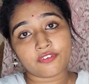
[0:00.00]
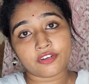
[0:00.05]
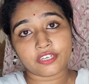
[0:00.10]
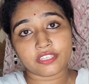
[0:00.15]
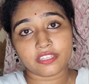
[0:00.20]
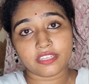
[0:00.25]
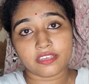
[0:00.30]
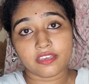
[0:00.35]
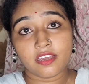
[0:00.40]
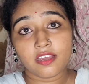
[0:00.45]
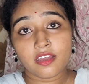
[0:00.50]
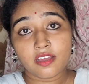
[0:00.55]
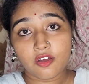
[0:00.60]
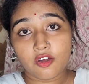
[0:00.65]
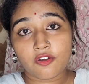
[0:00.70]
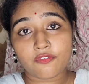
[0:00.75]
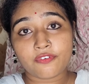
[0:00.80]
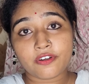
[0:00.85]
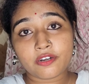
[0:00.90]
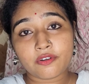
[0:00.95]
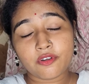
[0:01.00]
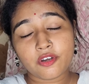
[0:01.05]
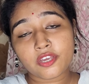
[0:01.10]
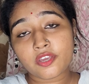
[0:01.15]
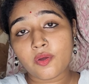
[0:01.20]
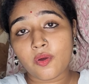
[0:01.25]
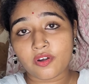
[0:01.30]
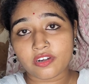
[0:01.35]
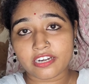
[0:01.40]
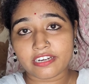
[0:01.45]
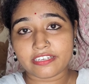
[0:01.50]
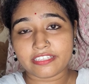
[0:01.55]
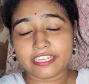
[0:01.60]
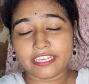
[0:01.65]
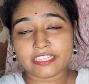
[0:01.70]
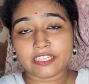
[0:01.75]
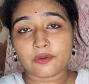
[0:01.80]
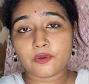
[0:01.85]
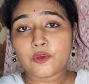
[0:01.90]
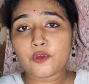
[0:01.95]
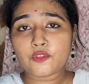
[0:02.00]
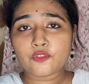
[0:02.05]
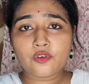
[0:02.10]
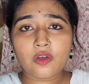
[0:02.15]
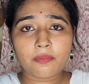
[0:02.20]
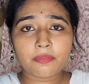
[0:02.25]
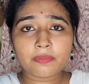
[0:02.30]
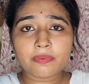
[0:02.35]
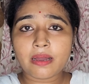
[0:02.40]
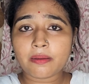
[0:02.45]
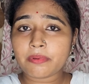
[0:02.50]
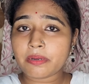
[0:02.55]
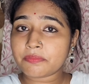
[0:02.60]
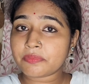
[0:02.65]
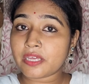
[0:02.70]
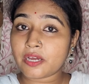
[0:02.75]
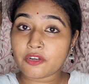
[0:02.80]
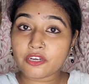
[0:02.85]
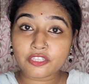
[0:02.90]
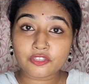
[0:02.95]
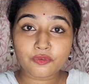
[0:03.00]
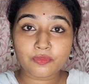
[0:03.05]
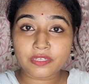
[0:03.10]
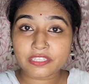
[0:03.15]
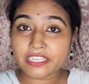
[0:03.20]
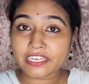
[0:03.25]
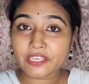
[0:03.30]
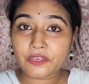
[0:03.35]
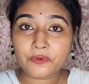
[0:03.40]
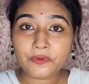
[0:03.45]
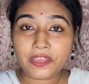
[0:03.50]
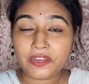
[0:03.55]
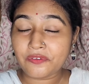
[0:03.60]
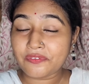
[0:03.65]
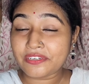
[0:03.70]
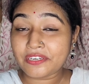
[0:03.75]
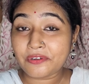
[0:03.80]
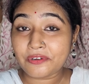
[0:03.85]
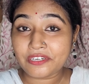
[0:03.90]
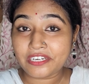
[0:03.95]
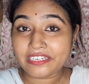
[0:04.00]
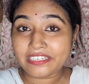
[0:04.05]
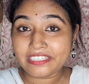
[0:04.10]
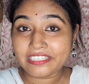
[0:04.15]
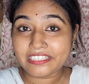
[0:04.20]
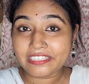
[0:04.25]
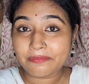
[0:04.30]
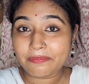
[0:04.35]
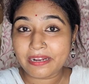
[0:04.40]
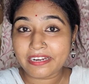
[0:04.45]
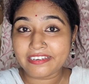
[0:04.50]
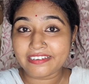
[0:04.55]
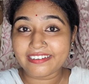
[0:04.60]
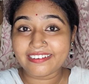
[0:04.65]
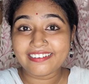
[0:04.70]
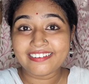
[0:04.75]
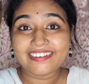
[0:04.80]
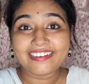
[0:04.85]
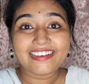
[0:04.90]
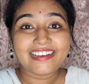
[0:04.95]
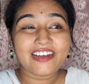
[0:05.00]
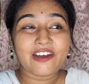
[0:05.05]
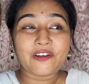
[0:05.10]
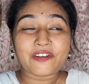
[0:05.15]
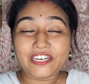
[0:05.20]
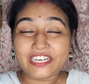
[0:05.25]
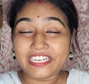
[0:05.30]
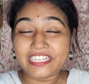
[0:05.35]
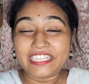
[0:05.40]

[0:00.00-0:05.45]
অফার দিয়ে অফারগুলোকে অর্ডার দিয়ে দাও তো আমি ভাবলাম তাহলে তোমাদেরকেও কেন এটা অর্ডার দিতে পারি না অর্ডার